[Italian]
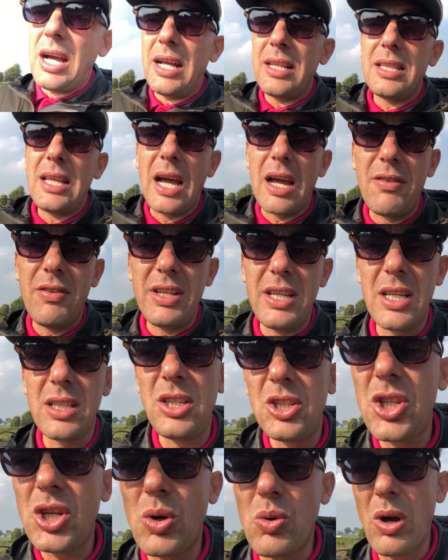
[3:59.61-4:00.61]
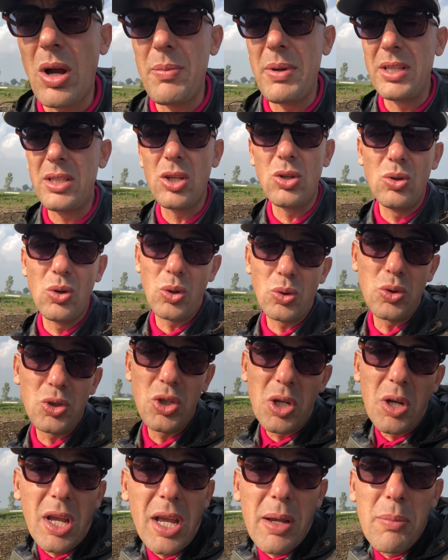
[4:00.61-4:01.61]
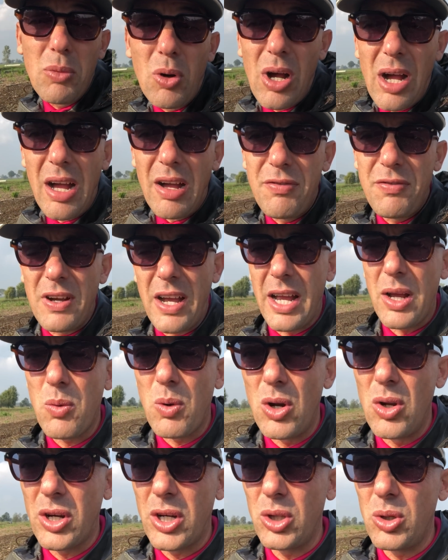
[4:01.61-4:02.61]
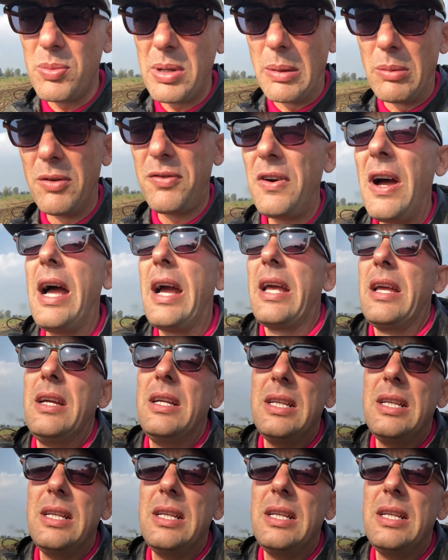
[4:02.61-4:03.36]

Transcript: andare a venerdì sicuramente non riusciremo a fare quello che dobbiamo fare